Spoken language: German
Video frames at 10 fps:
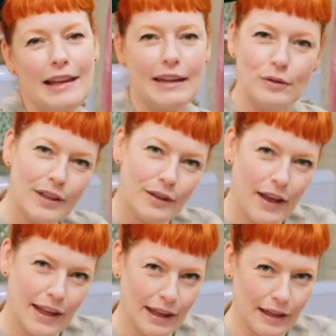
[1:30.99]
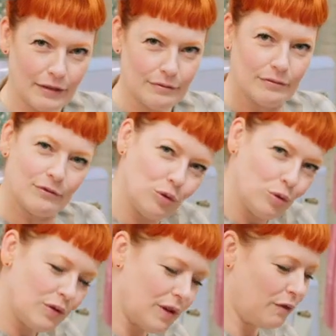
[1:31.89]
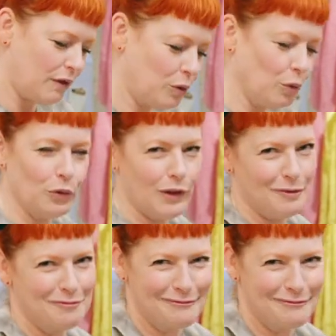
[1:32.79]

Also nicht weggehen, nur sich vergrößern.